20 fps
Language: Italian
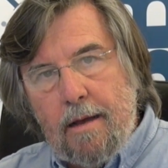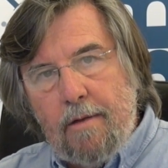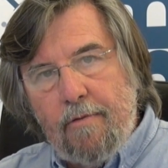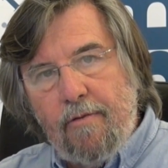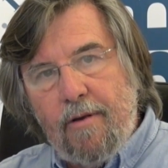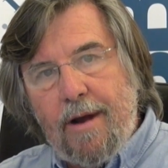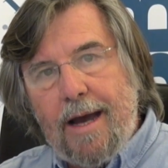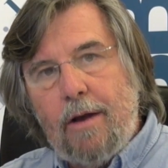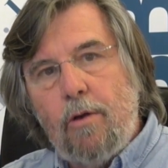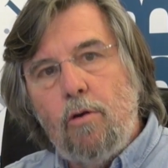
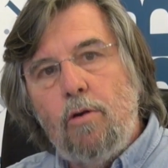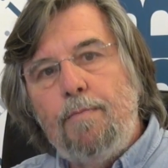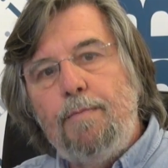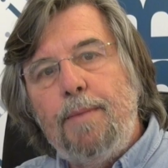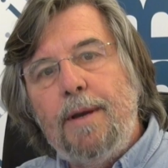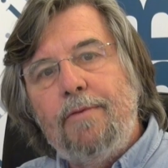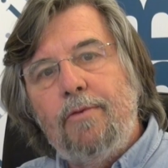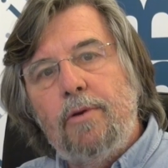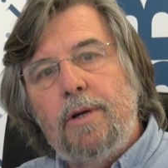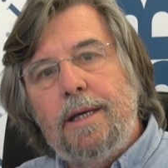fra
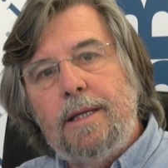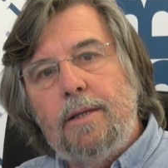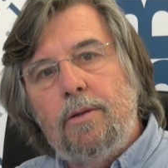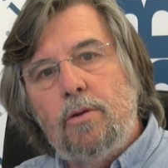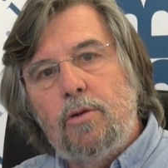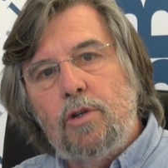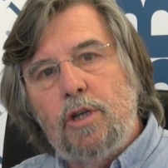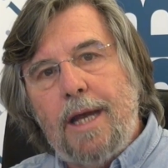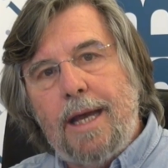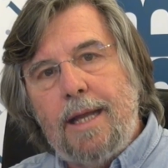colpevole e
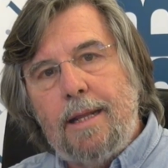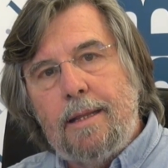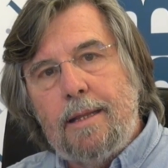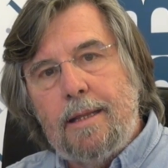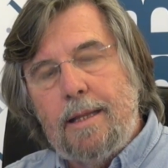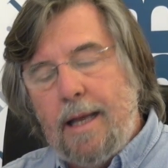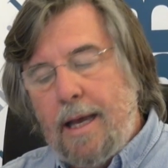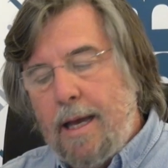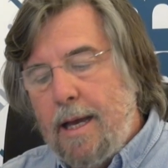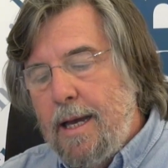
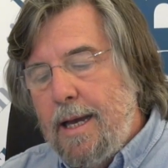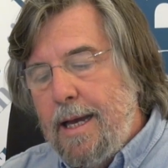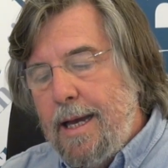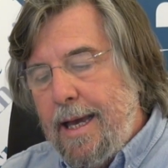innocente